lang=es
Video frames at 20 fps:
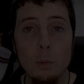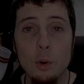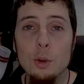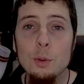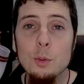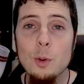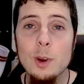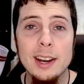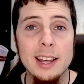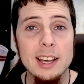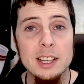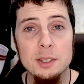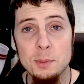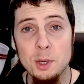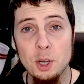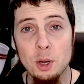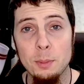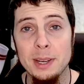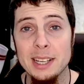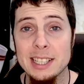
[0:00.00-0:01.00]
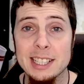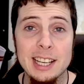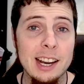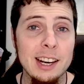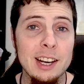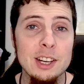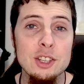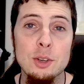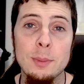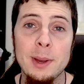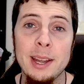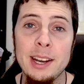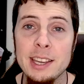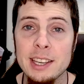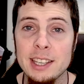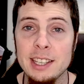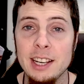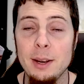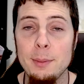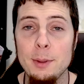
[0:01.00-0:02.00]
Muy buenas, mi nombre es Carles
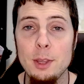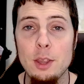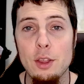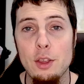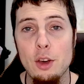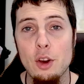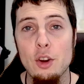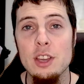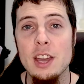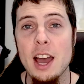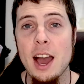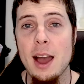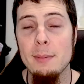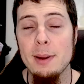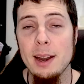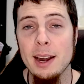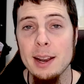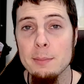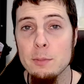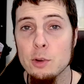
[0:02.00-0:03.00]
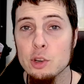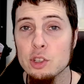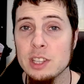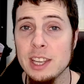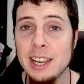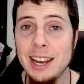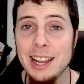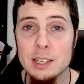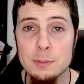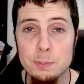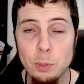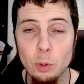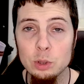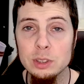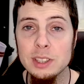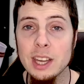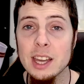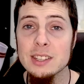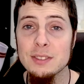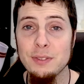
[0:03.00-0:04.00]
Domenech y en el vídeo de hoy hablaremos de las
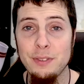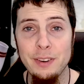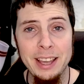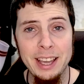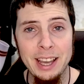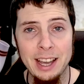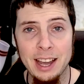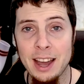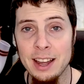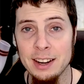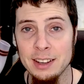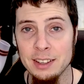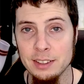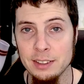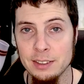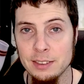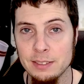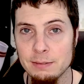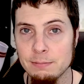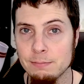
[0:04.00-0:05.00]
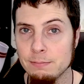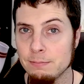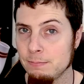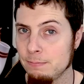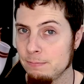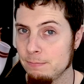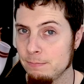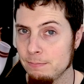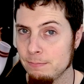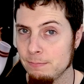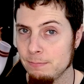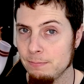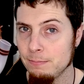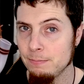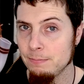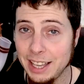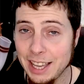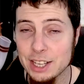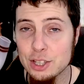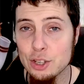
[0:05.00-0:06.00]
puntas freehand.
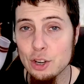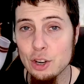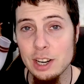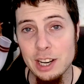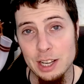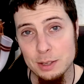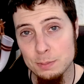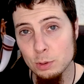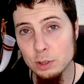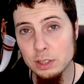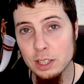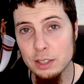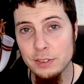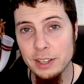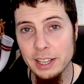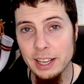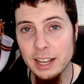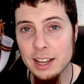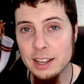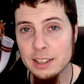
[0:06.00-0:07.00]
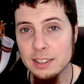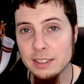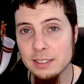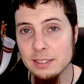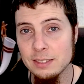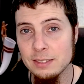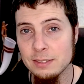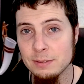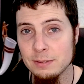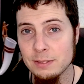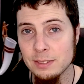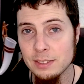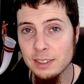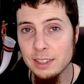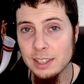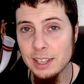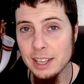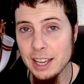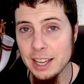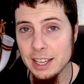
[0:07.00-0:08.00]
¿Qué son las puntas freehand?
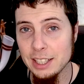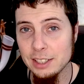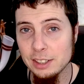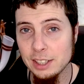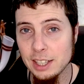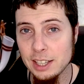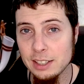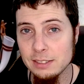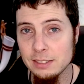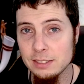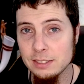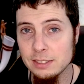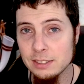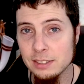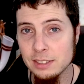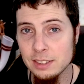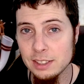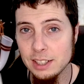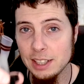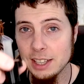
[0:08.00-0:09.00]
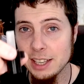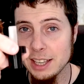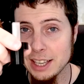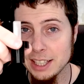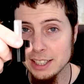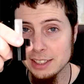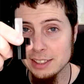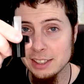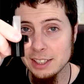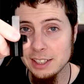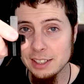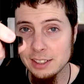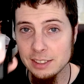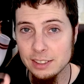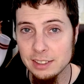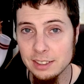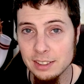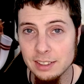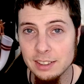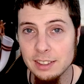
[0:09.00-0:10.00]
Esta,
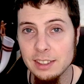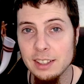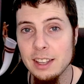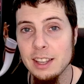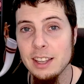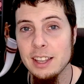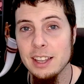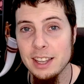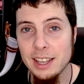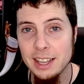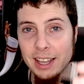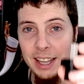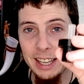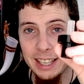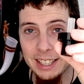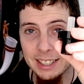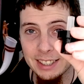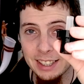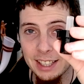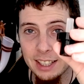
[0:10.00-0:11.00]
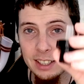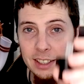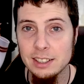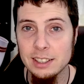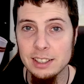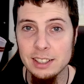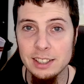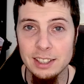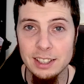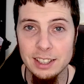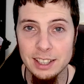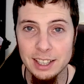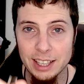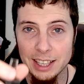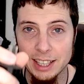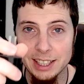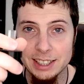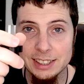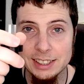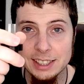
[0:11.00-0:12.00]
esta, esta,
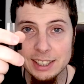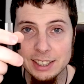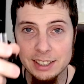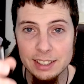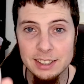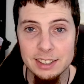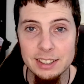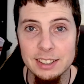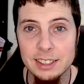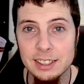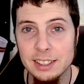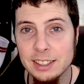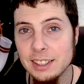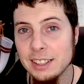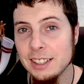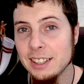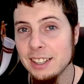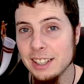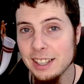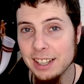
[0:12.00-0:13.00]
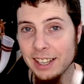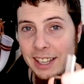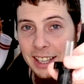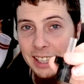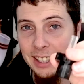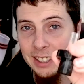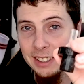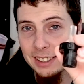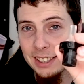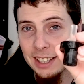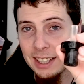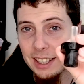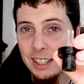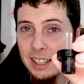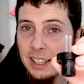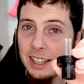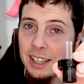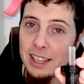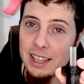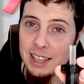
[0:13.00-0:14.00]
esta,
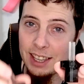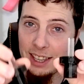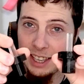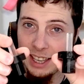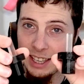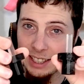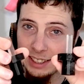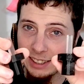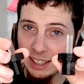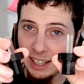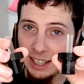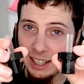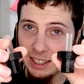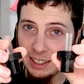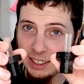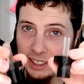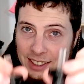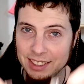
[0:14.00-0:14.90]
esta y esta.